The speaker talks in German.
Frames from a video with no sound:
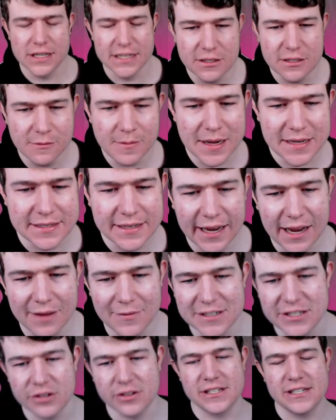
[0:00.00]
hier sind wir im ersten Game,
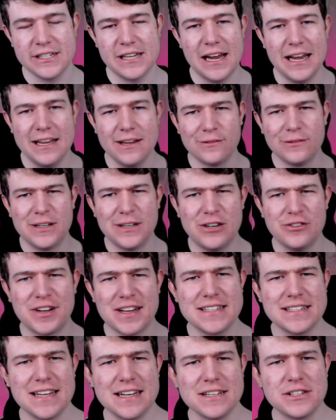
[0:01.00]
was ich euch zeigen will. Und
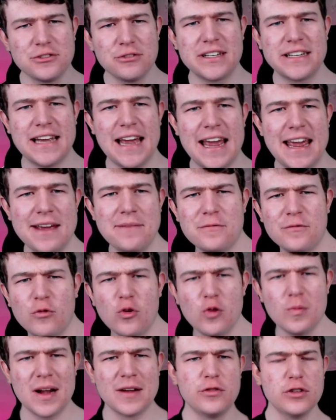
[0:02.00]
das ist halt so ein Game,
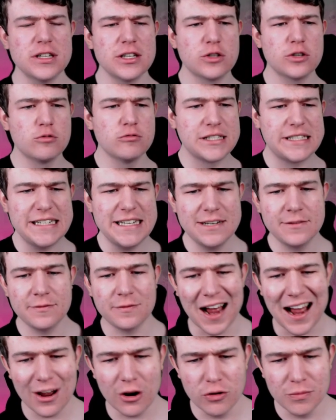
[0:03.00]
wo man wirklich gut sieht,
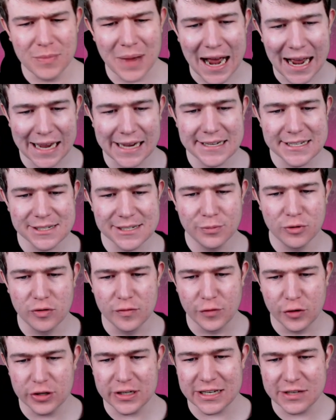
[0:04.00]
warum
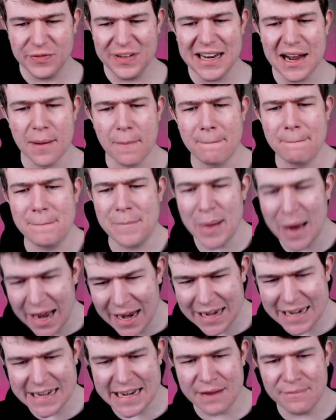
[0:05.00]
Icebo wirklich wieder
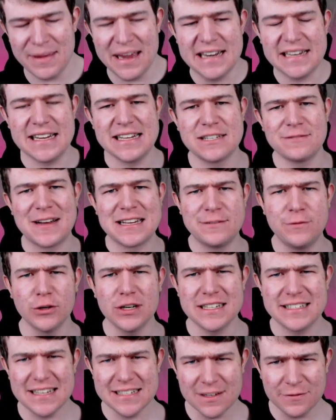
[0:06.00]
back in der Meta ist. Weil es
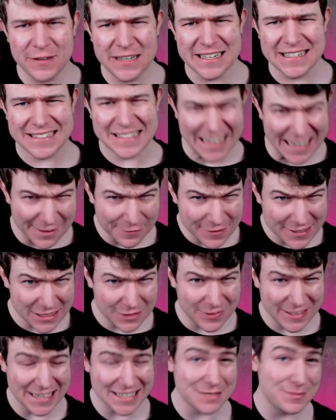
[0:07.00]
wirklich sehr, sehr viele
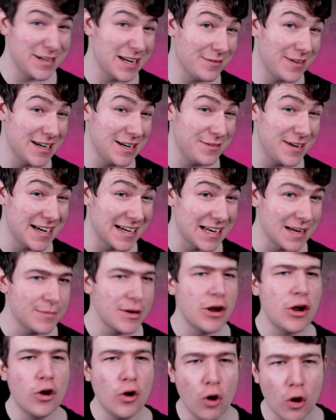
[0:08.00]
defensive Decks mittlerweile wieder gibt
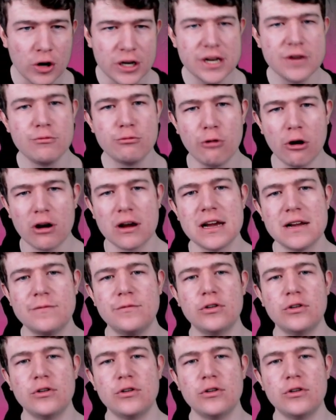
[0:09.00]
und die Rocket